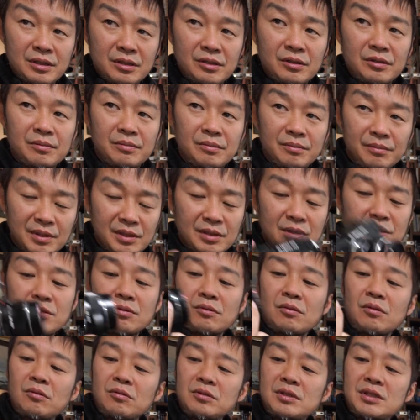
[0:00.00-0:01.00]
けどまず
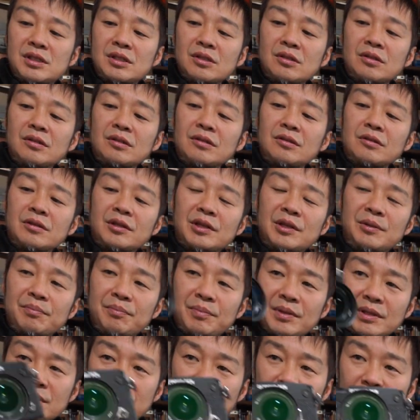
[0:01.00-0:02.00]
こっちの
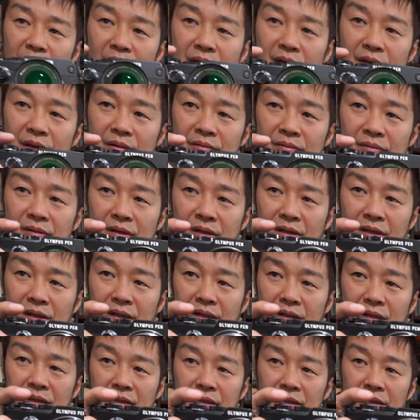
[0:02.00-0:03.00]
オリンパスペンエから
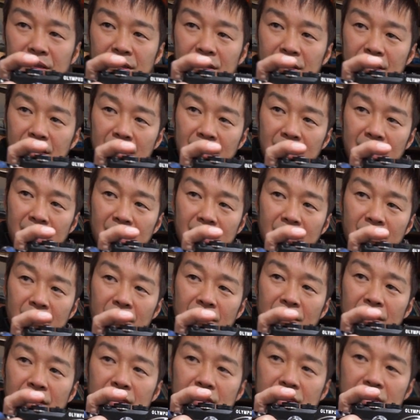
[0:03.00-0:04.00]
ね
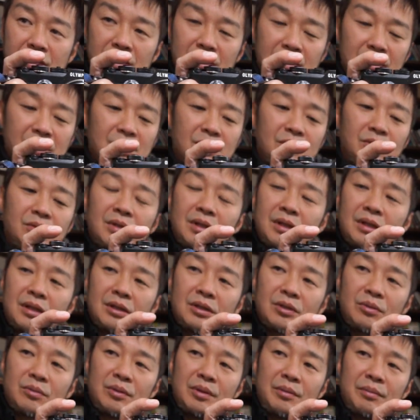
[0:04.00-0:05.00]
お話ししようかなと
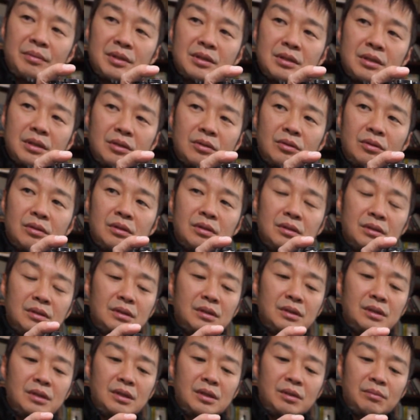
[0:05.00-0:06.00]
思いますけど、
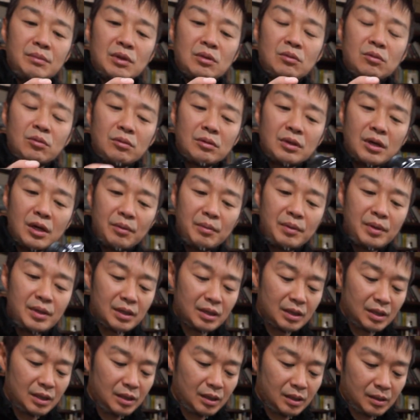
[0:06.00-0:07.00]
まあ、この
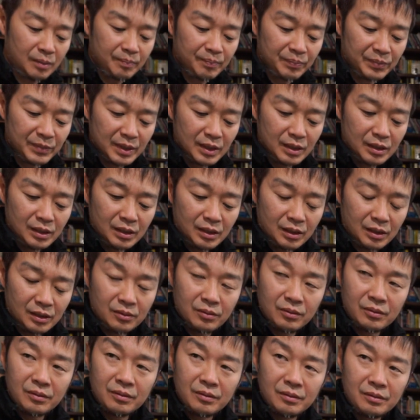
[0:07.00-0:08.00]
カメラがあ
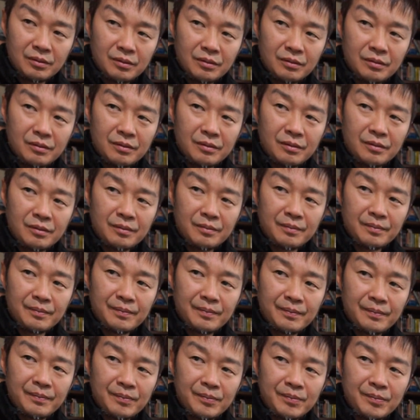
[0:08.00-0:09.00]

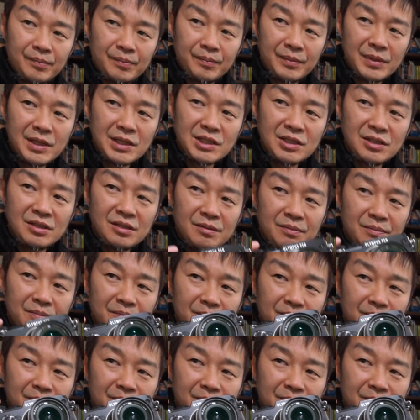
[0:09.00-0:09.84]
のー、まず